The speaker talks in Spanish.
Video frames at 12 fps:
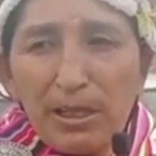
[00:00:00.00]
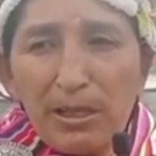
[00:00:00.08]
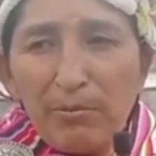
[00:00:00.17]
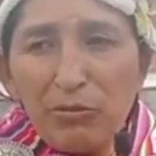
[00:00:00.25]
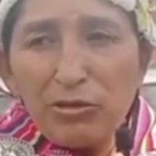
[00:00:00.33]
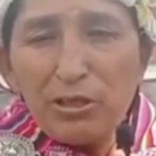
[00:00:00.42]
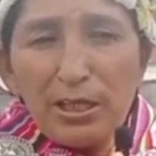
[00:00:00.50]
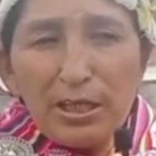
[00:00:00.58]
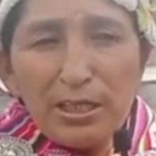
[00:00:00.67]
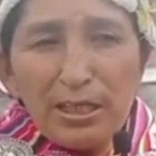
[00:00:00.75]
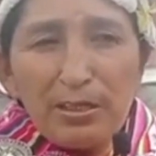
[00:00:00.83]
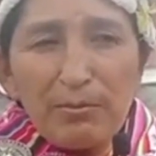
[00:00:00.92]
estamos
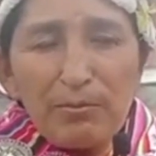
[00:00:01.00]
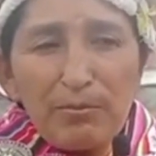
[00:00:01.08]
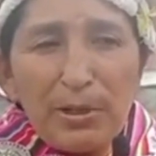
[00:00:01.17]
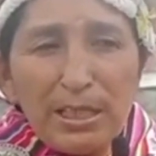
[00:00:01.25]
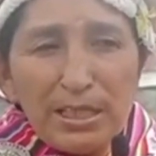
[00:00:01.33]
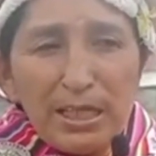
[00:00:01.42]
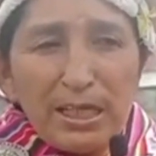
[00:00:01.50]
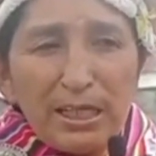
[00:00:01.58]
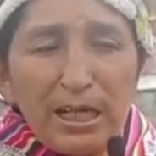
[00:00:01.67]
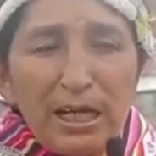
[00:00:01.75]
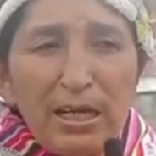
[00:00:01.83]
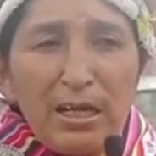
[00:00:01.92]
así más
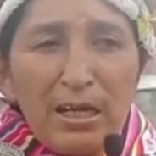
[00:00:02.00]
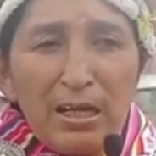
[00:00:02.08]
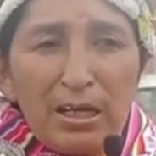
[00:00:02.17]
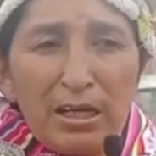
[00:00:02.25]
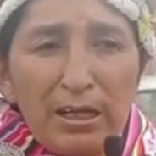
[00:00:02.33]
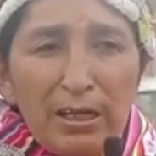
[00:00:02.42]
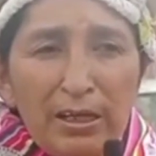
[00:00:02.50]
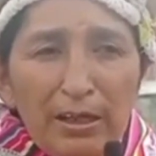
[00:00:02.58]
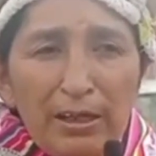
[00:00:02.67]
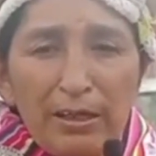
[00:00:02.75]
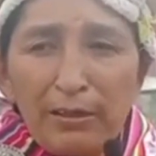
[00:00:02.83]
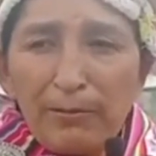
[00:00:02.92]
cerca
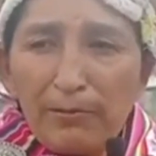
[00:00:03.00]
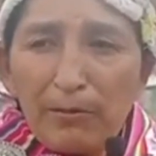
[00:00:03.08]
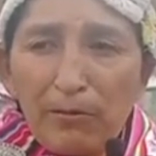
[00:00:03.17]
eh,